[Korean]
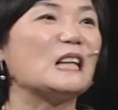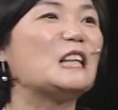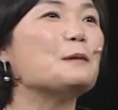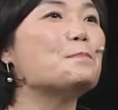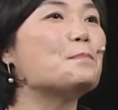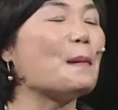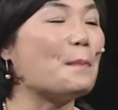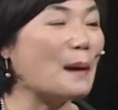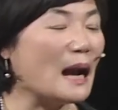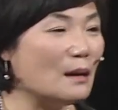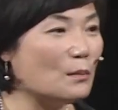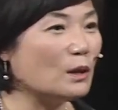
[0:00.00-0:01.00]

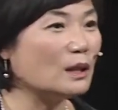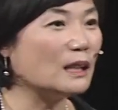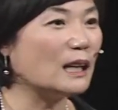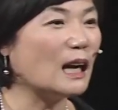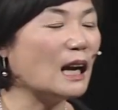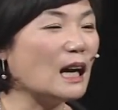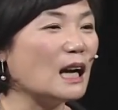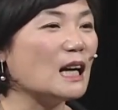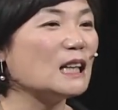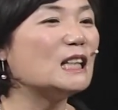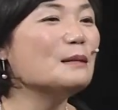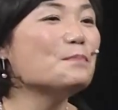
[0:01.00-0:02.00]
김밥 할머니가
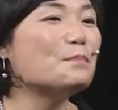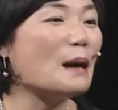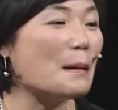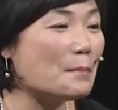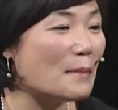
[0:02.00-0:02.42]
김밥